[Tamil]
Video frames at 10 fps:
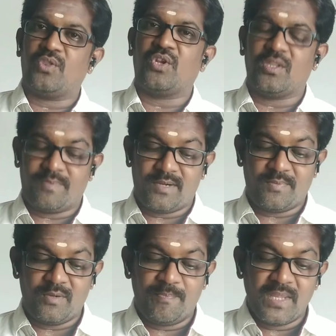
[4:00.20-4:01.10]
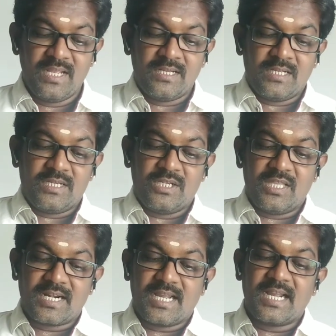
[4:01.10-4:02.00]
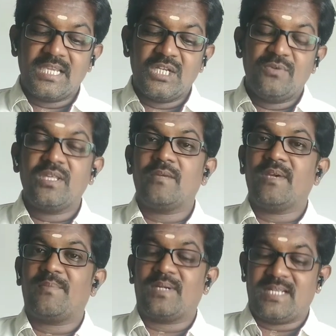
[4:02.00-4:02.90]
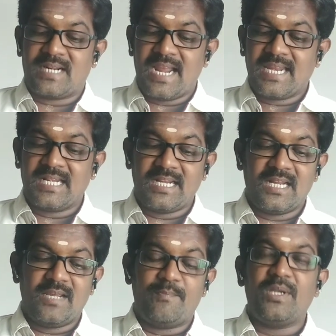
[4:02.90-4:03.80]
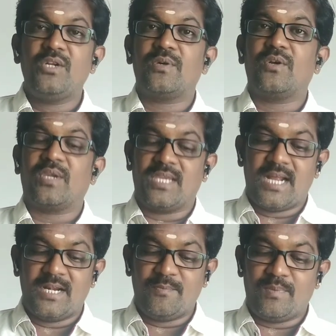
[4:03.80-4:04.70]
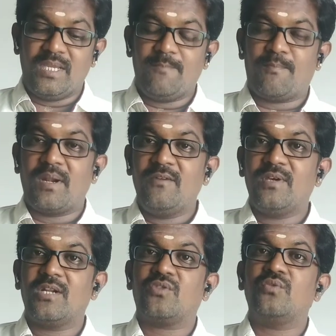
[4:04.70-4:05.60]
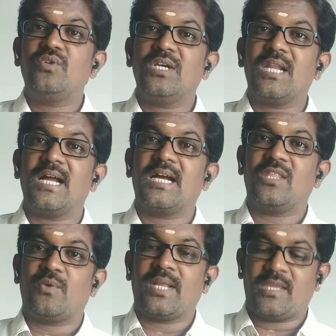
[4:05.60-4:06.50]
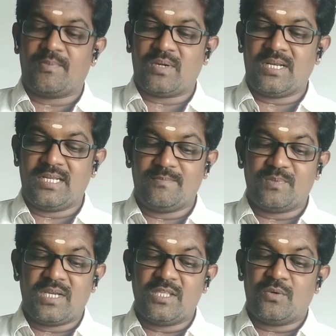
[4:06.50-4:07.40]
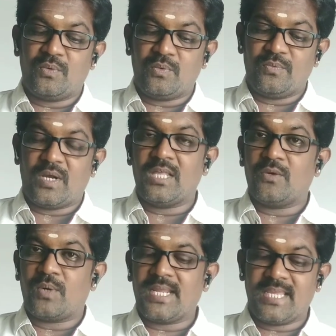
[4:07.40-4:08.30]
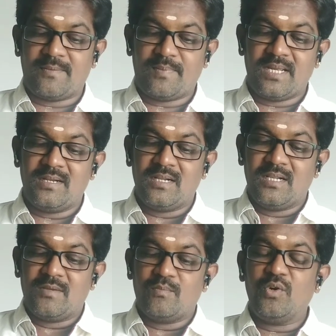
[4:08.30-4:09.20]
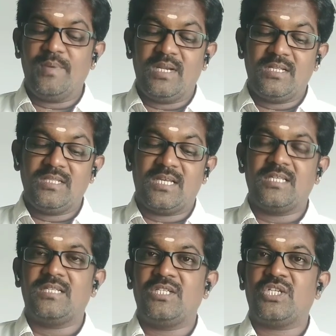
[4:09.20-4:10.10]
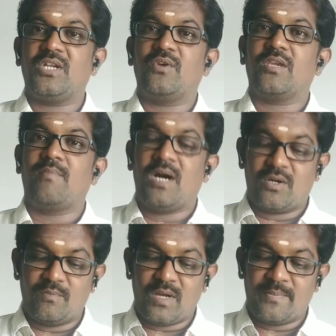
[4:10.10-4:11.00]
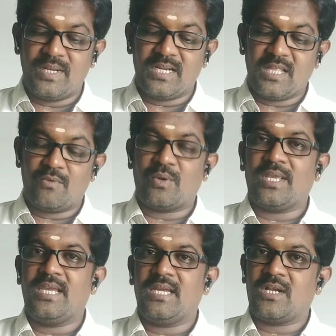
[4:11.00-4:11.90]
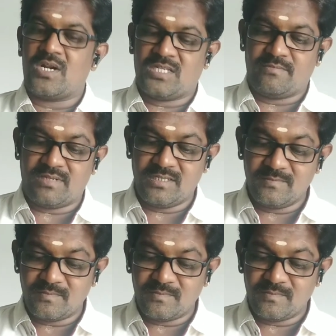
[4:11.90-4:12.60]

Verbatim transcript: திருந்து பார்ப்போம் இதற்காக இருபதுக்கும் மேற்பட்ட ராக்கெட்களை பெண்ணுவை நோக்கி அனுப்பி பல்வேறு துண்டுகளாக அதை உடைக்க போகிறாங்க அதை அதை உடைக்கிறப்ப பூமியிலிருந்து அது திசை நோக்கி மாறும் அப்படிங்கிறது அவங்களுடைய கான்செப்ட்டு